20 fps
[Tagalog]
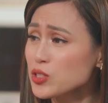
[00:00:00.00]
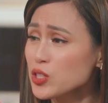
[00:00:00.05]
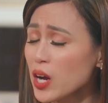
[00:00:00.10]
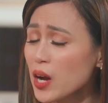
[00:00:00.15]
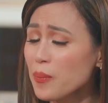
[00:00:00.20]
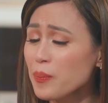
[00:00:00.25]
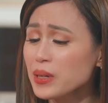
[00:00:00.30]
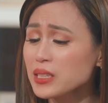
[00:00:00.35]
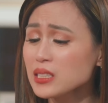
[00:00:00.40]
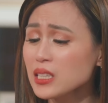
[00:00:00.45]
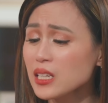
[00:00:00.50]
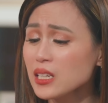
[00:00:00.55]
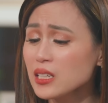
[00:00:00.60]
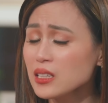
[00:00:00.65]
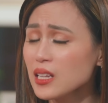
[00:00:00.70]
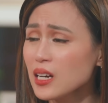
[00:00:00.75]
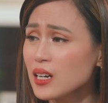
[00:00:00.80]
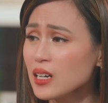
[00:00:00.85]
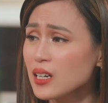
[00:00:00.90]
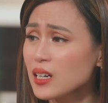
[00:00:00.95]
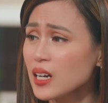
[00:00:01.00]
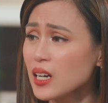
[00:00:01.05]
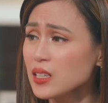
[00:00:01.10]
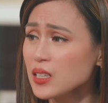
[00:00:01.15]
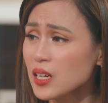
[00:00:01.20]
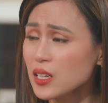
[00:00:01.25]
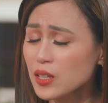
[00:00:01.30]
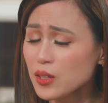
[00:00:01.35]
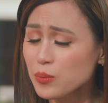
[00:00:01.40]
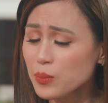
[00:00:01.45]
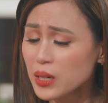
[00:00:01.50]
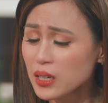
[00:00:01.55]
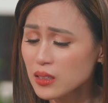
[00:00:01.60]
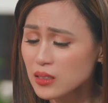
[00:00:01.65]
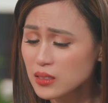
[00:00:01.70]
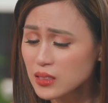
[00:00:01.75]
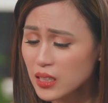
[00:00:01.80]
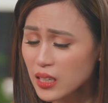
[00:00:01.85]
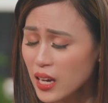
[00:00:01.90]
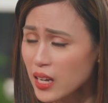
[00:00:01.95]
oh, tsaka pag tinignan ka, an- ano bang
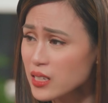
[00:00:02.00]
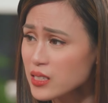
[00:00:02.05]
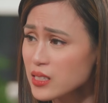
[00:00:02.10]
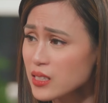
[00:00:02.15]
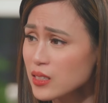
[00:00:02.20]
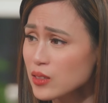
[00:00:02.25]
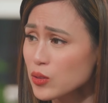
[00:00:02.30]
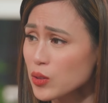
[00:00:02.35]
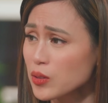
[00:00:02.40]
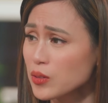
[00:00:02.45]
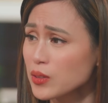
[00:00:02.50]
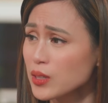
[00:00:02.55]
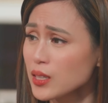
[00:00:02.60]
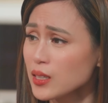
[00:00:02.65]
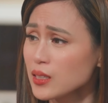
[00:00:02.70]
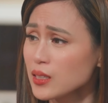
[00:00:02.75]
nangyari dito?